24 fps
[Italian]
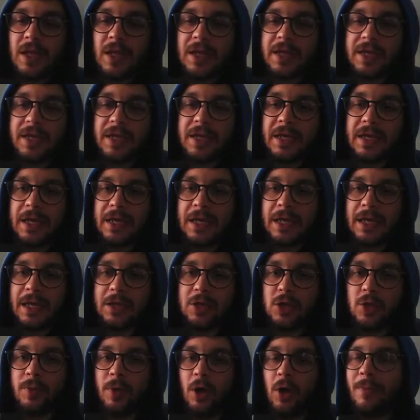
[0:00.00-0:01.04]
E
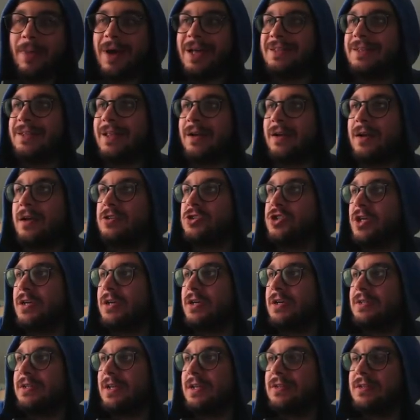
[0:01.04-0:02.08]
dobbiamo batterla, cioè,
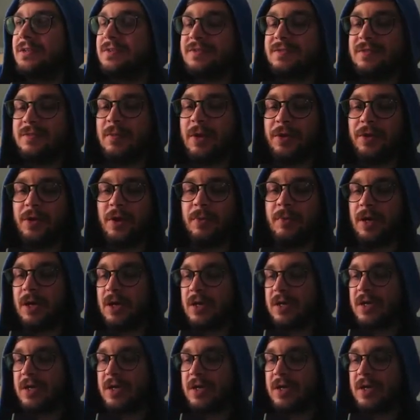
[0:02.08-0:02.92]
tantissima roba.